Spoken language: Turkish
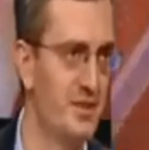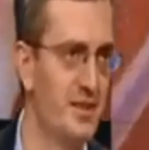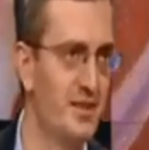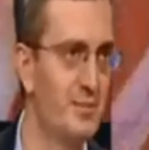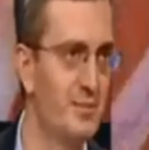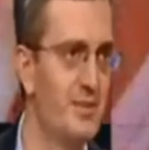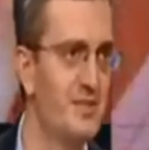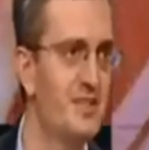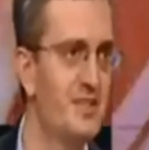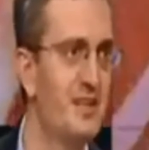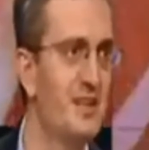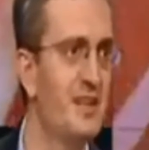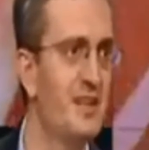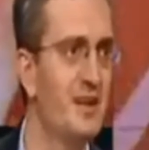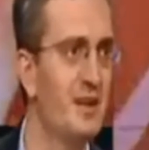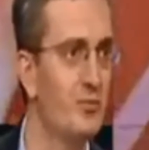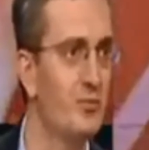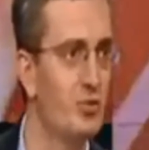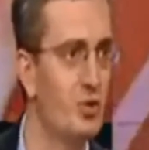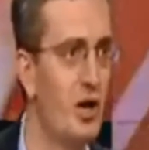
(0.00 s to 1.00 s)
bir takım
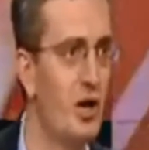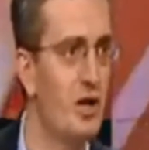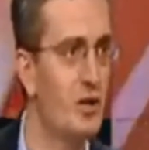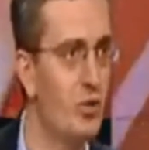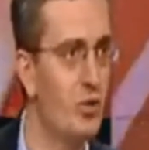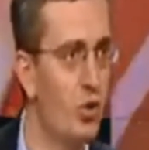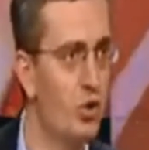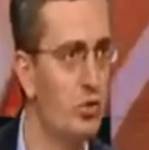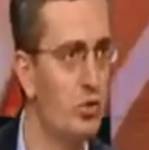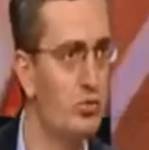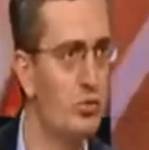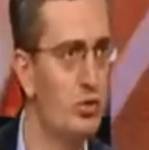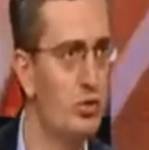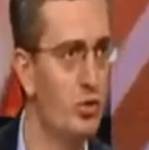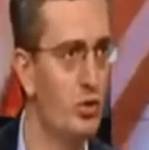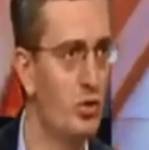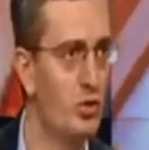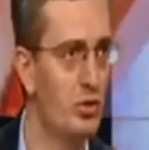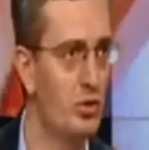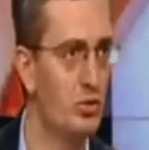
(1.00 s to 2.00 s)
meselelere müdahil
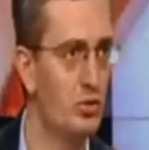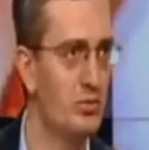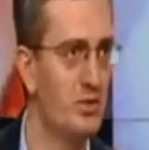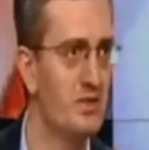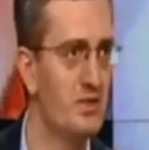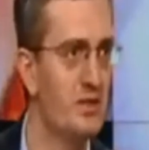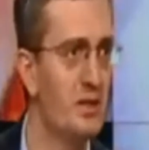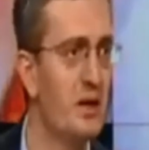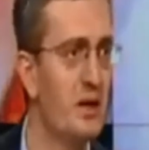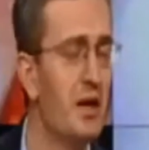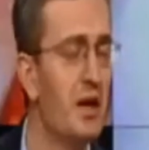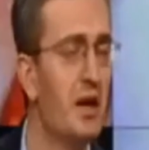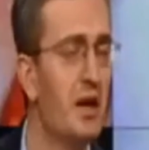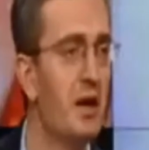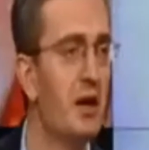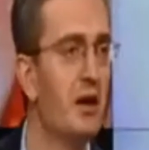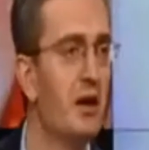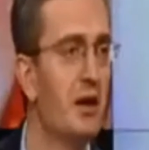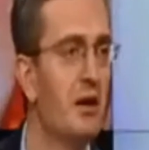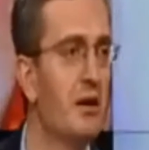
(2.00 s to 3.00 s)
olmuyor olması
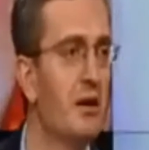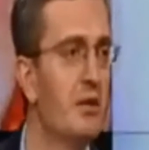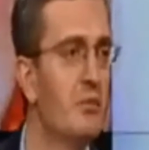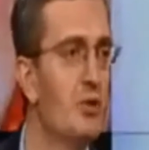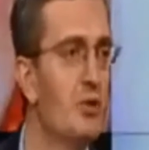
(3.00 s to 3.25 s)
e,